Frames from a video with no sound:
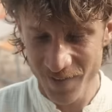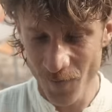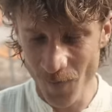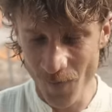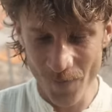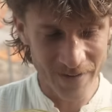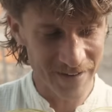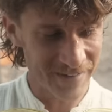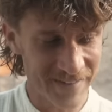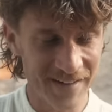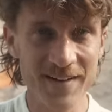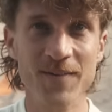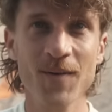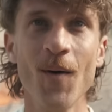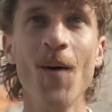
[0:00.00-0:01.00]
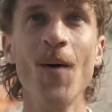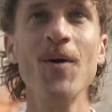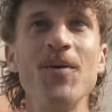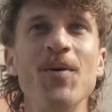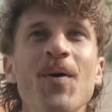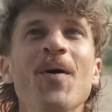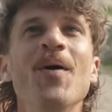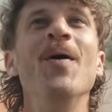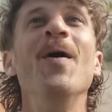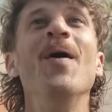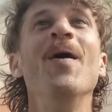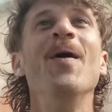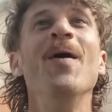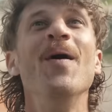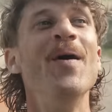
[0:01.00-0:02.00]
Oh, die sind so
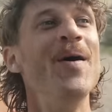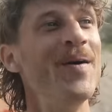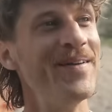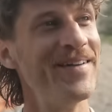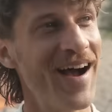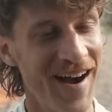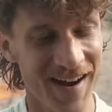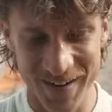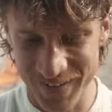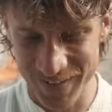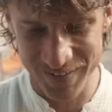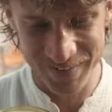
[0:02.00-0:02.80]
schön, danke.